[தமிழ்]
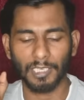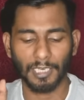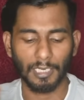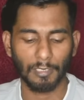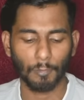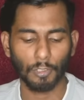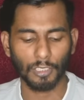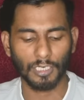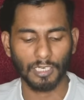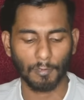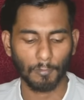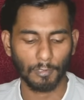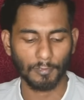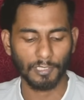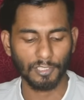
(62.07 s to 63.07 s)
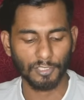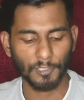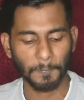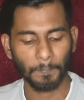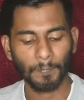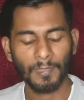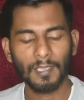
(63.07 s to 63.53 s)
பதினேழு ஓட்டுகள் அவங்களுக்கு
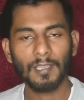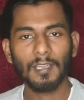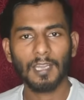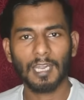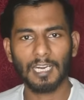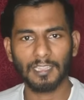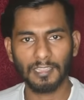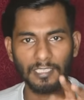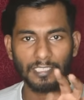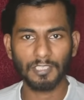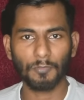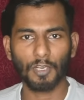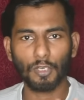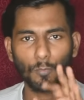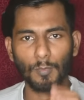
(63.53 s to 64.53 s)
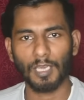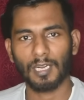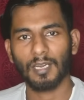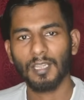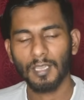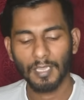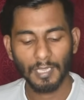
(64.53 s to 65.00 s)
வந்துச்சு அடுத்து
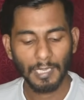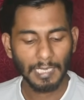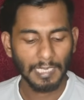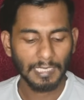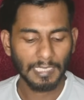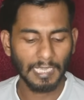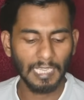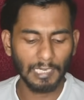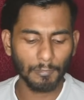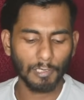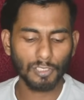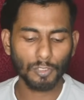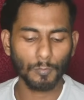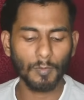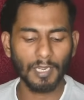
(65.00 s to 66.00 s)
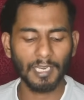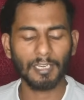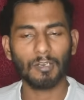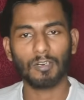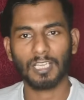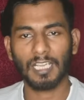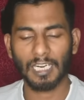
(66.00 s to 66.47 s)
சிவகுமார் ஏழு வருஷமா
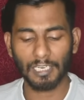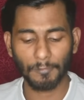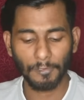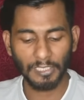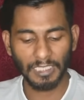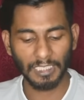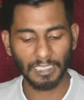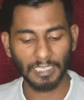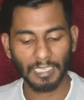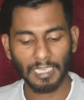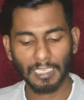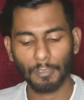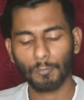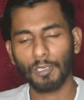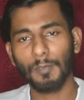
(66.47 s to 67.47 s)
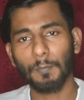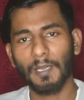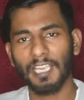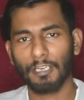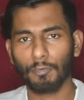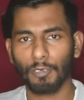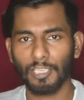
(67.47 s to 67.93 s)
என்னோட கனவு இது அதில்
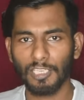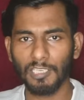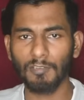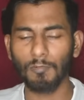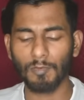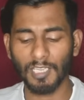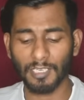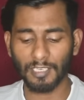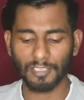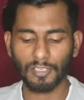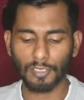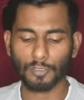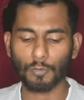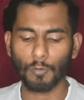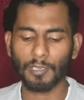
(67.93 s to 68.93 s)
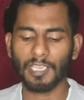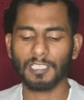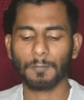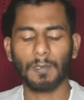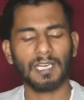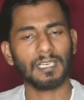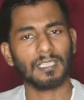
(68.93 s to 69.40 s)
குறிப்பாக என்னோட யூனிக்னஸ் ஷோ
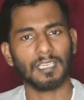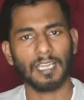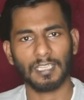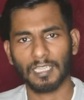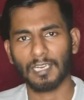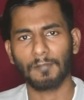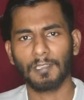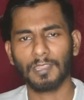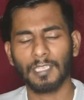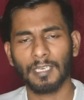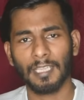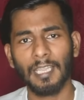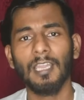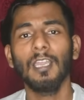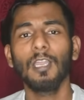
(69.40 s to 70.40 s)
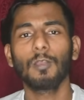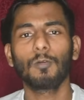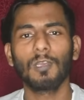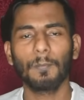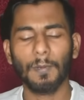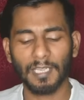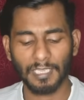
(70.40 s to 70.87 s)
கேஸ் பண்ணுறதுக்காக தான் நான் வந்திருக்கேன்
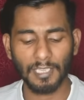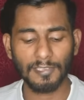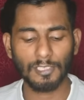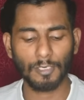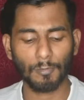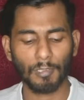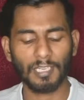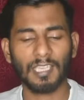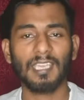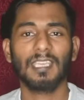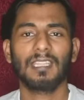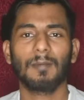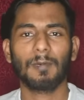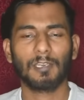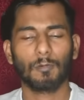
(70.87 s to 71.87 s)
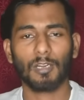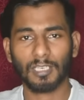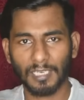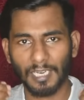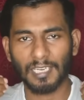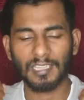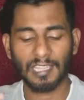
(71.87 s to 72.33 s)
குறிப்பாக கிச்சன் ஒர்க்கு இந்த மாதிரி
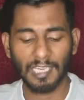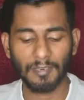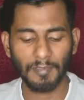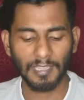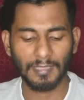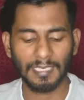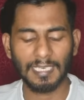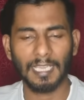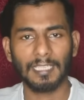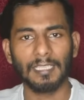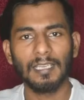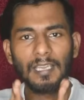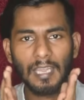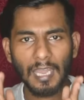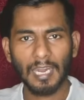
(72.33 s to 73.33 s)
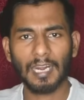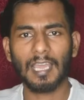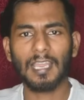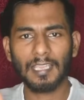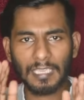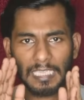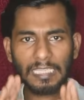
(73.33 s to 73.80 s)
ஒர்க்லாம் எனக்கு தெரியவே தெரியாது
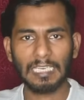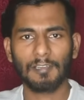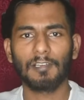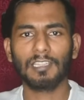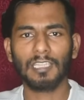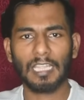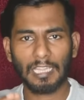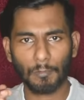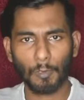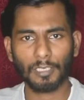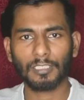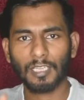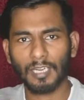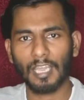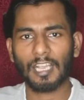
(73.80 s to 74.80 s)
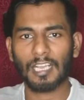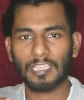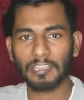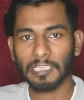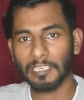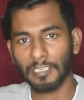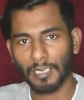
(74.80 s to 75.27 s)
ஆனால் இதில் வந்து அதை ஒர்க்குலாம்
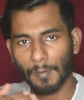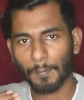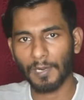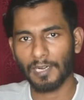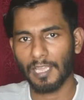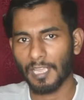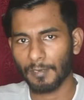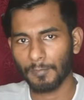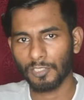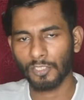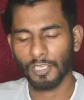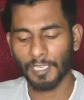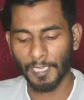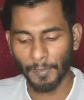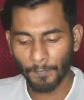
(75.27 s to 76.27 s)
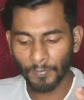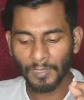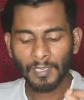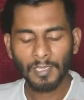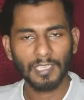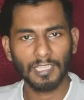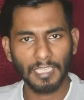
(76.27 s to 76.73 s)
கற்றுக்கிட்டு நான் பண்ண ஆரம்பிச்சிருக்கேன்
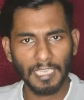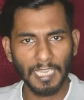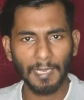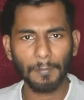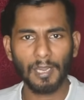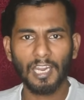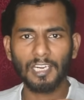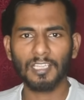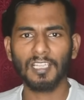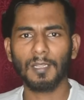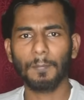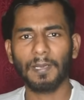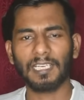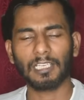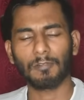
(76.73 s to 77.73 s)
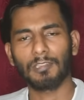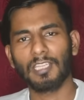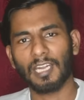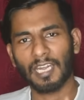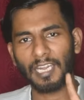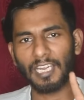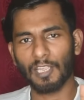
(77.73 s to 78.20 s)
இந்த கேமை அணுகிற பேட்டர்ன்
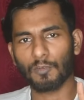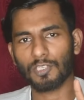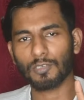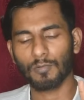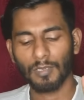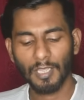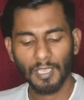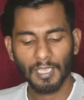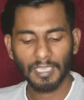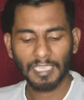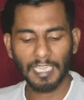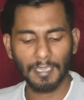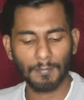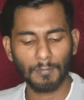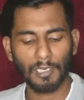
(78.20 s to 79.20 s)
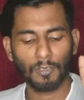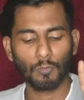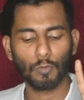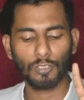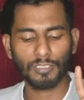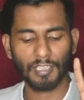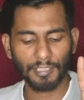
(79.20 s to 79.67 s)
வந்து ரெண்டே விஷயம் கேமில்
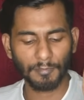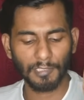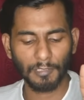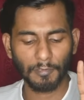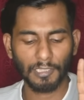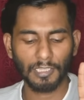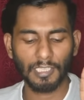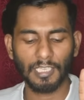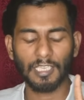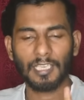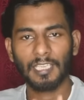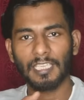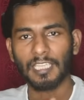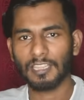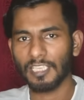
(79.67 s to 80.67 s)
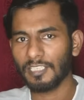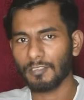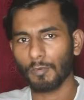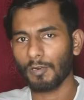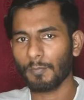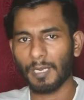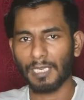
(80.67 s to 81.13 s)
நூறு சதவீதம் வந்து
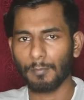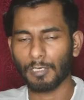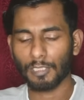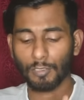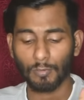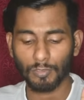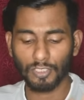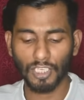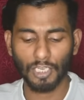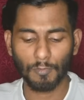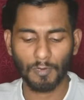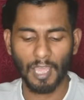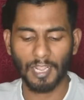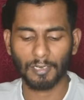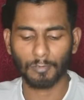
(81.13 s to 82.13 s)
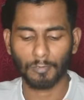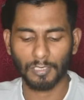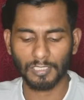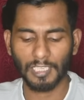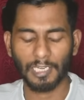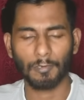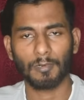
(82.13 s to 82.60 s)
எத்திக்ஸோட பயன்படுத்தணும் ஜெனியூனாக
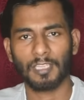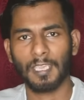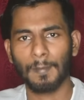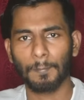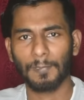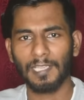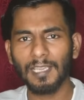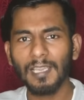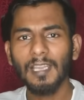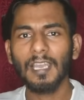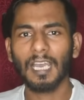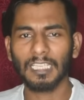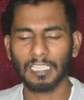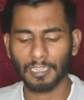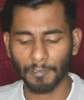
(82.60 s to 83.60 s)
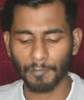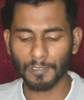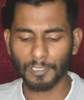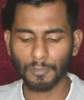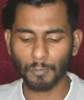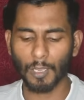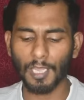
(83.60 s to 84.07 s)
இருக்கணுன்றதான் என்னோட கேம் பிளே அதை
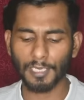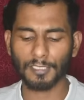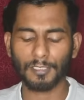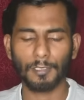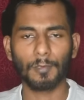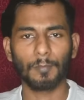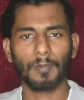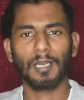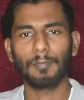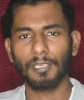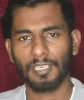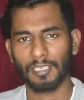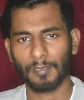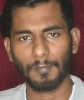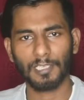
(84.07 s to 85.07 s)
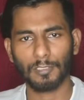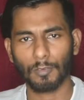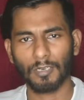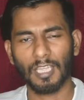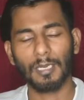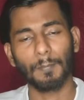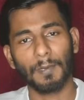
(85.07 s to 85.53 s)
தவிர்த்து சுவாரஸ்யம் அப்படின்ற மாதிரி
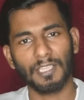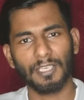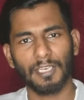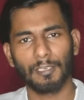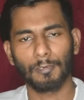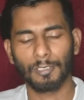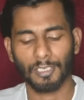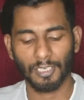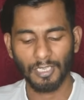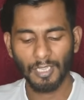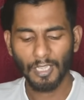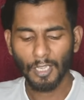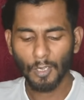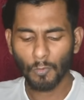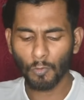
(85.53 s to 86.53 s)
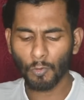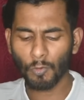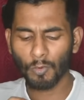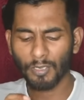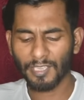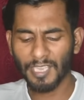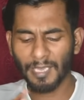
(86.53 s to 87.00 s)
சொன்னார் பதினேழு ஓட்டு
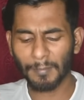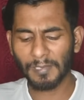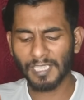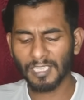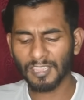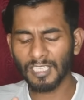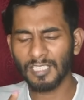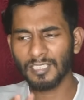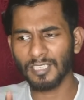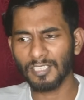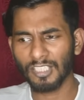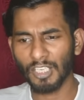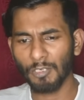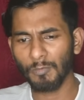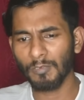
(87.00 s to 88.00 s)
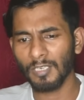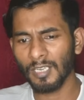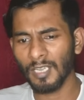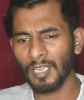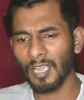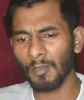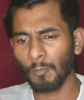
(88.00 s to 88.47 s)
ஓ கேமில் எத்திக்ஸ் அண்ட்
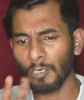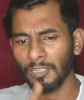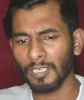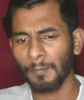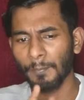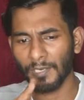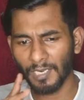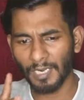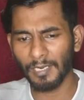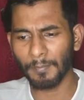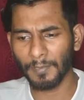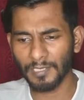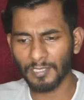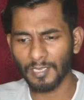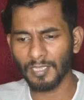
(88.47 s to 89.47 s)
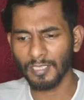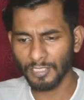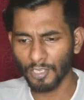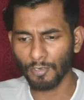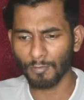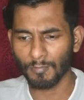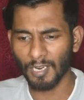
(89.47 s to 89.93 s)
ஒருத்தர் பின்னாடி பேசுறது
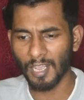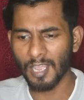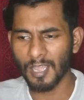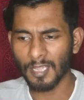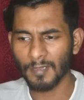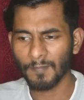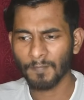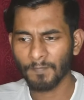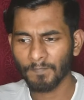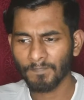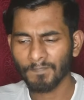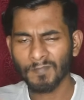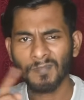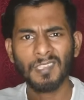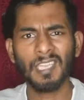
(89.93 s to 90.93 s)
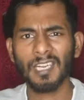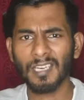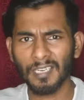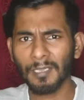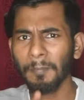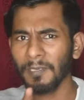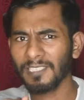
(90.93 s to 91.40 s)
ஜெனியூனா
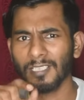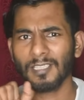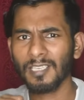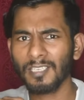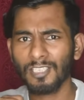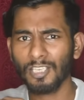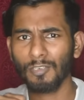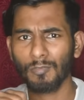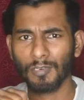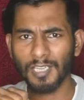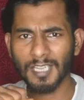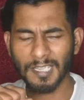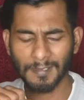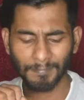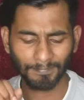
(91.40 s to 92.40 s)
நேருக்கு நேர் பேசுறது தானே ஜெனியூனா